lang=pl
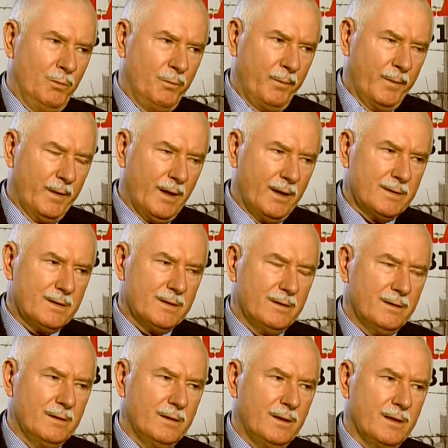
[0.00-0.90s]
raz,
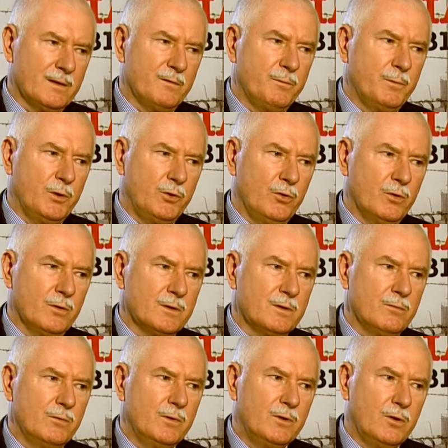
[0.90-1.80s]
raz w
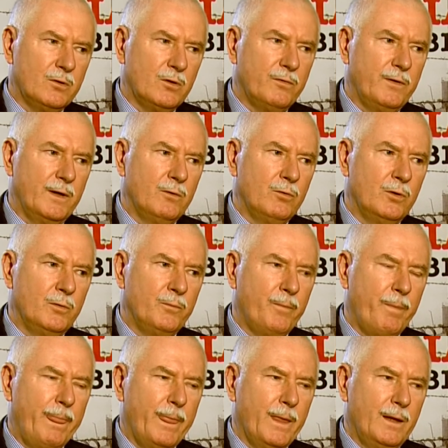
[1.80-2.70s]
miesiącu. I to trwało
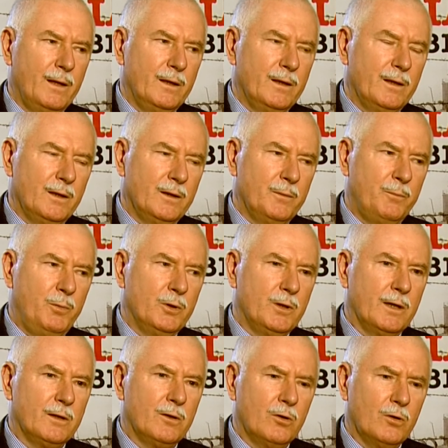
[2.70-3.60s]
e,
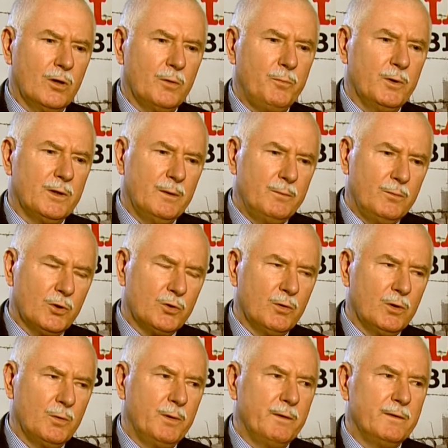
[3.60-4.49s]
ponad rok. Potem
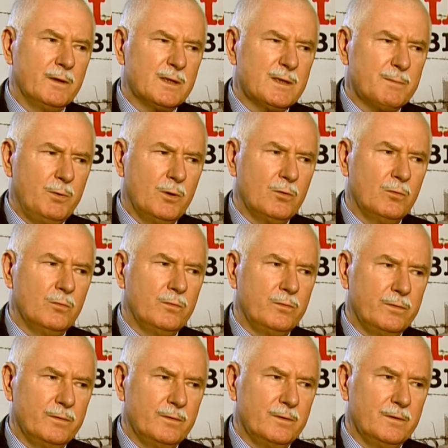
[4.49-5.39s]
doszło do pewnych
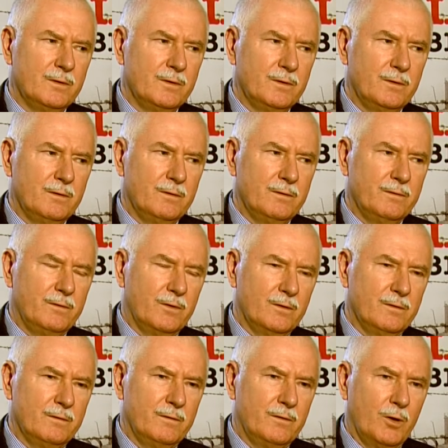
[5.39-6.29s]
sporów. E,
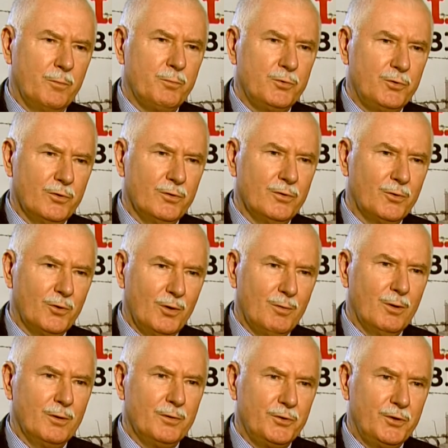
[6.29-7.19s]
w, w Robcio ruch
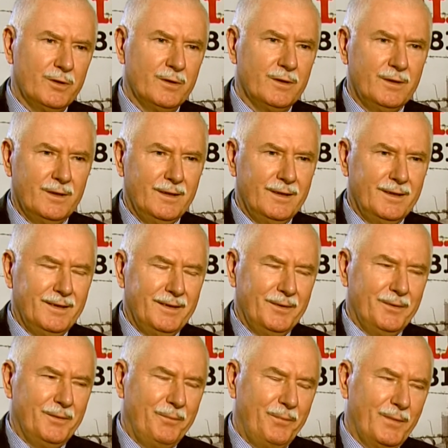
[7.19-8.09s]
obrony się
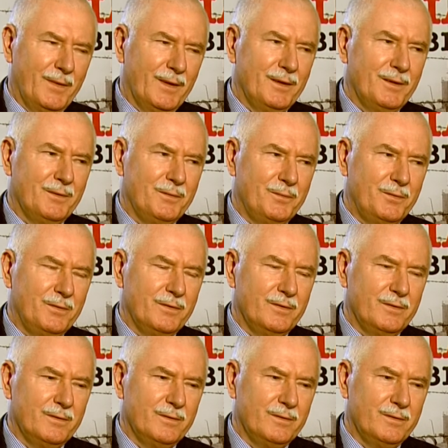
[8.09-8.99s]
mm,
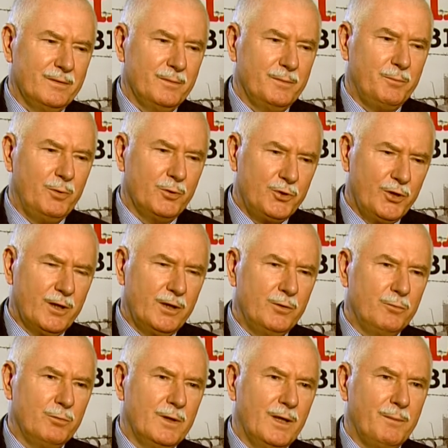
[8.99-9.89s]

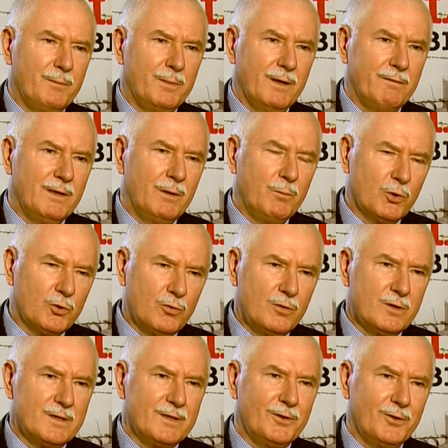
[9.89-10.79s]
podzielił tam, prawda,
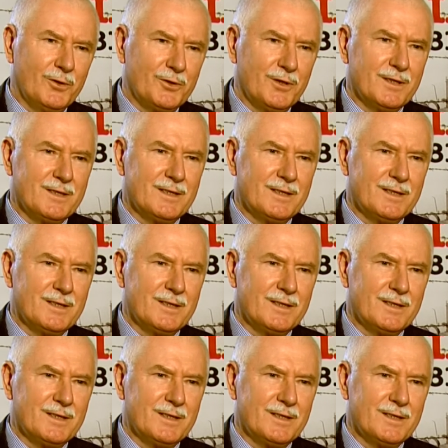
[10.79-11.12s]
Moczulski odszedł z